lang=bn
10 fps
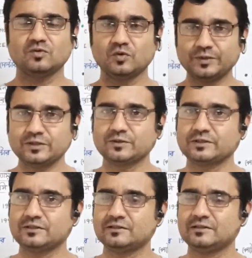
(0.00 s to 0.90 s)

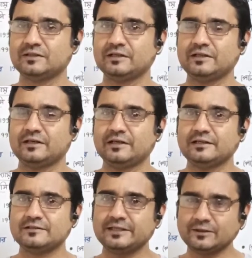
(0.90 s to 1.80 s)
অভিজ্ঞতা
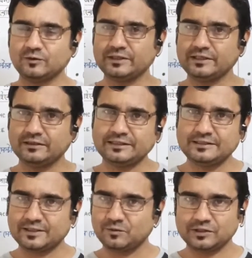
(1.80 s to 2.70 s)
সেগুলিকে
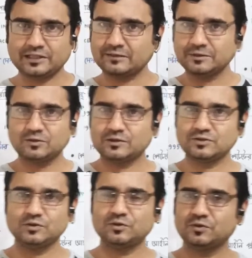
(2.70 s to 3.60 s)
নিজের বলে দাবি করে
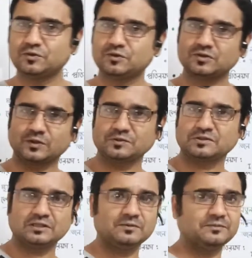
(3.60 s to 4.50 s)
যদি অন্য কোনো
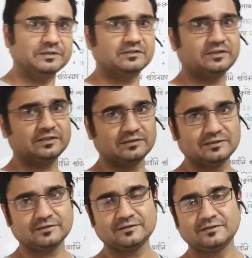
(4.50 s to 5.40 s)
সংস্থা বা ব্যক্তি
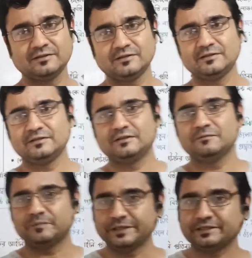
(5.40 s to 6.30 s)

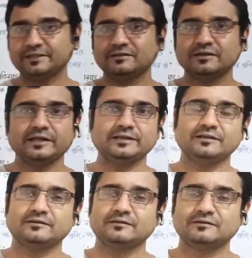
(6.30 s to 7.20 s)
পেটেন্ট নেয়
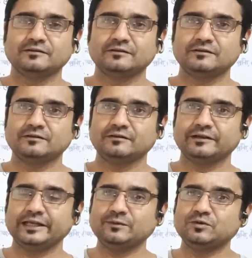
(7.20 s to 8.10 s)

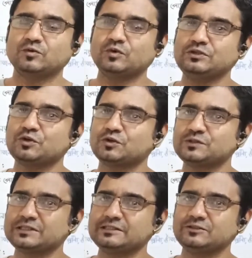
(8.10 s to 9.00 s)
এবং ওই
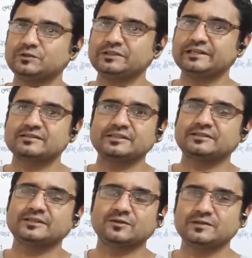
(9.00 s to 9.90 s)
জনজাতি যদি
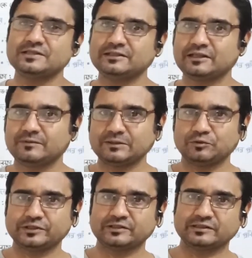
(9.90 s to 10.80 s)
রেস্ট্রিক্টেড হয়ে যায় তার
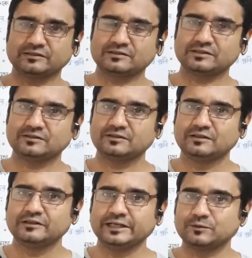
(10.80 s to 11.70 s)
ব্যবহারের ক্ষেত্রে
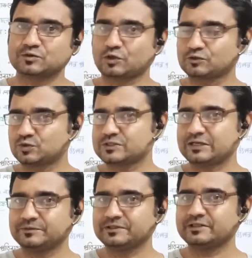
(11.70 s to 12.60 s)
এবং শর্ত
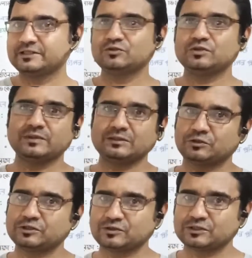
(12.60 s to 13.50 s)
সাপেক্ষে যদি
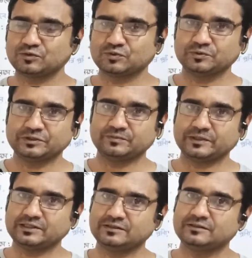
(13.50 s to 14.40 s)
ব্যবহার করার অনুমতি পায়